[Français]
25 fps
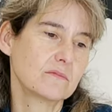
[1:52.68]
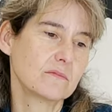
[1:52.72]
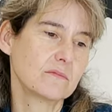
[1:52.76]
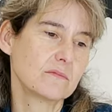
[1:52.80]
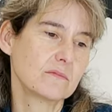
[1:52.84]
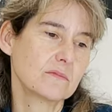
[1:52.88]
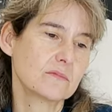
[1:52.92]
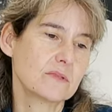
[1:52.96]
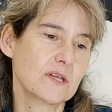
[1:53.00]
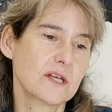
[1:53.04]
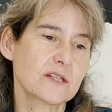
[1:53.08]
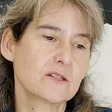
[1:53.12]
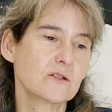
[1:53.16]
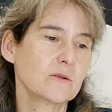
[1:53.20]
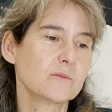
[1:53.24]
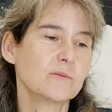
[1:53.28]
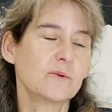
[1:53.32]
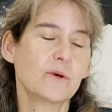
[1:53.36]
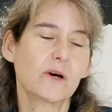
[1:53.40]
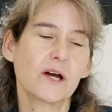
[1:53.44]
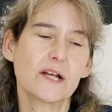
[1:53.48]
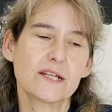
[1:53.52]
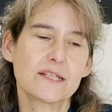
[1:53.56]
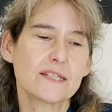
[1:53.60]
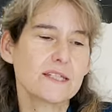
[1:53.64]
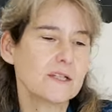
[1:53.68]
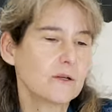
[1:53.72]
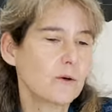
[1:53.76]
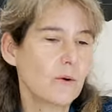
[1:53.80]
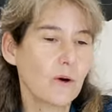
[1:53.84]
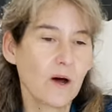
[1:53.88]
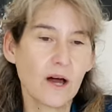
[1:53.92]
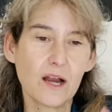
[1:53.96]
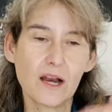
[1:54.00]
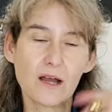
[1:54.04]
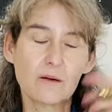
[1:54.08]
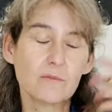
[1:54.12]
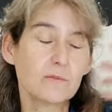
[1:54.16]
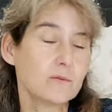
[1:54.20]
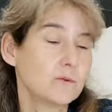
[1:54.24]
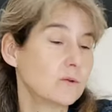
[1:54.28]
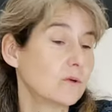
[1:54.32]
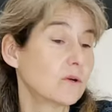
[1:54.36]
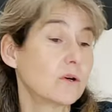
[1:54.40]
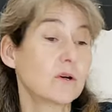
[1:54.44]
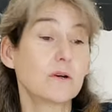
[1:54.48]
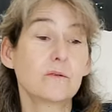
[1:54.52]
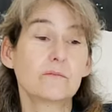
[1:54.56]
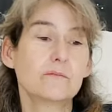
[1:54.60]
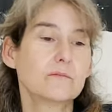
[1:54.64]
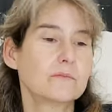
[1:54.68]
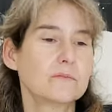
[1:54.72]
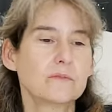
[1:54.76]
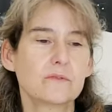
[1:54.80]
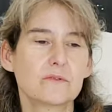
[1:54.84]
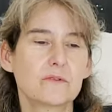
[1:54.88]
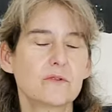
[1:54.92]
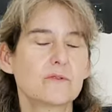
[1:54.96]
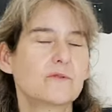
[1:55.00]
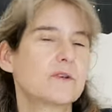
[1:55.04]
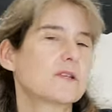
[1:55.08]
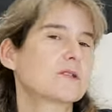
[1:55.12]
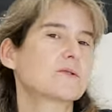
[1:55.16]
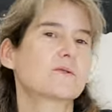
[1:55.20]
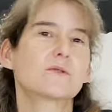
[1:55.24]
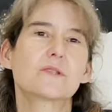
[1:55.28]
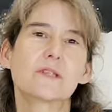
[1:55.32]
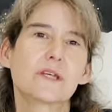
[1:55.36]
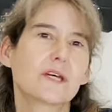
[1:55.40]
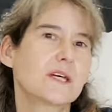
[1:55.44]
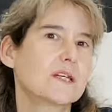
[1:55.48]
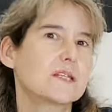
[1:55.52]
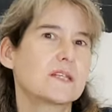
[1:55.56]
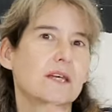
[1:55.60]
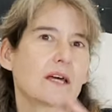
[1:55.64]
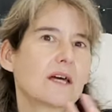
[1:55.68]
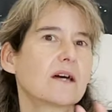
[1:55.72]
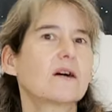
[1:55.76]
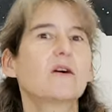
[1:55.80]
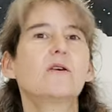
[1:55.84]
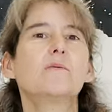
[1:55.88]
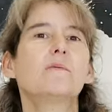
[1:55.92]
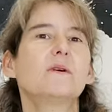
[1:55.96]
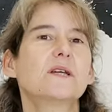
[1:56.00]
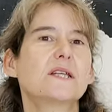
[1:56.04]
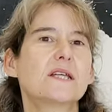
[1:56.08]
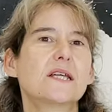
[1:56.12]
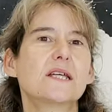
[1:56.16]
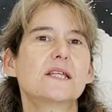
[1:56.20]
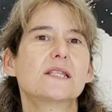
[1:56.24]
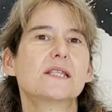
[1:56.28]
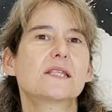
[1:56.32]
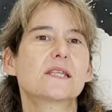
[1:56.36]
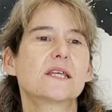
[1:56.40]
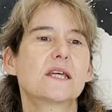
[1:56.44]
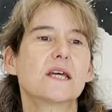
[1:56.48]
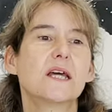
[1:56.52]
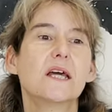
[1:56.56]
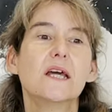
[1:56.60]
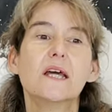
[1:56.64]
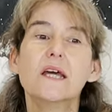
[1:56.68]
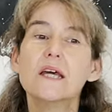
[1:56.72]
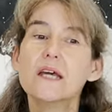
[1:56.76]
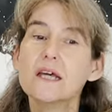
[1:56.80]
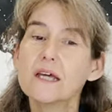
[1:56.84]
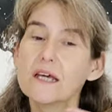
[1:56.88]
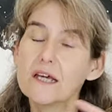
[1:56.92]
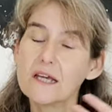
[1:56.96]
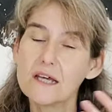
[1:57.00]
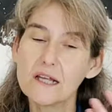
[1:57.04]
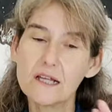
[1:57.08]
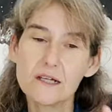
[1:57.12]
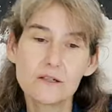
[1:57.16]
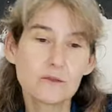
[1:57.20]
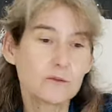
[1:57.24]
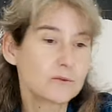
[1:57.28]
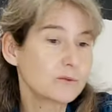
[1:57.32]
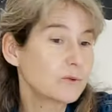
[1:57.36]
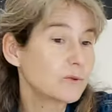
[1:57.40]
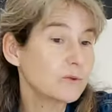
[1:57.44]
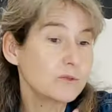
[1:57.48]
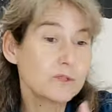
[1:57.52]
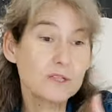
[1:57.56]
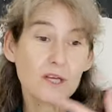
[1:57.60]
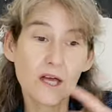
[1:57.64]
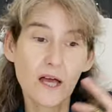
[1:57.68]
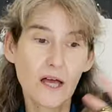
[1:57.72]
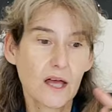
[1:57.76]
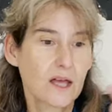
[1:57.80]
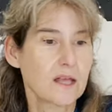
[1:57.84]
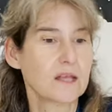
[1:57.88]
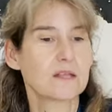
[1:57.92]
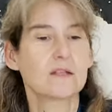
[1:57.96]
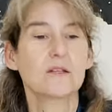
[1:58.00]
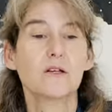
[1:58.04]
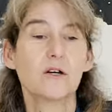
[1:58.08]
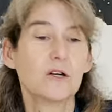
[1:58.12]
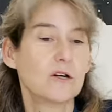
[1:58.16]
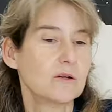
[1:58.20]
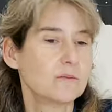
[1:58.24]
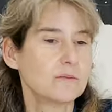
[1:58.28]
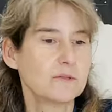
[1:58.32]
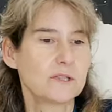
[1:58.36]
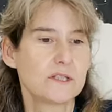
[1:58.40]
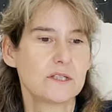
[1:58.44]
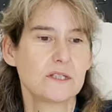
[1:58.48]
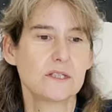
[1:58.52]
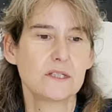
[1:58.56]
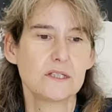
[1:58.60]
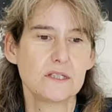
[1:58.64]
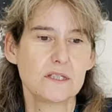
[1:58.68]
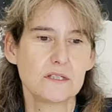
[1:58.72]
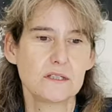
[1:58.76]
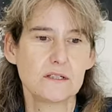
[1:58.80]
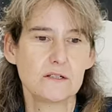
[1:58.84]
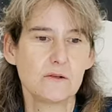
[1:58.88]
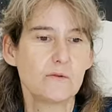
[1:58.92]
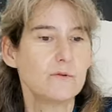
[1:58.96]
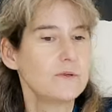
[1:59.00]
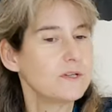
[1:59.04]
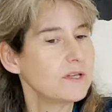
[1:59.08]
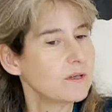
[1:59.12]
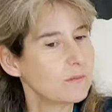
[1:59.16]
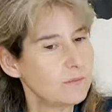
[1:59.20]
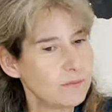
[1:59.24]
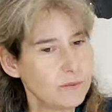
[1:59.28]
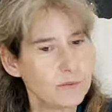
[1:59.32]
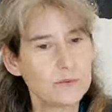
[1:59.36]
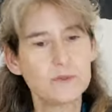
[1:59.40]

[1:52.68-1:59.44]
d'intemporel, qui croit à l'amour de façon très très romanesque. Et elle est confrontée à un homme qui, lui, est plus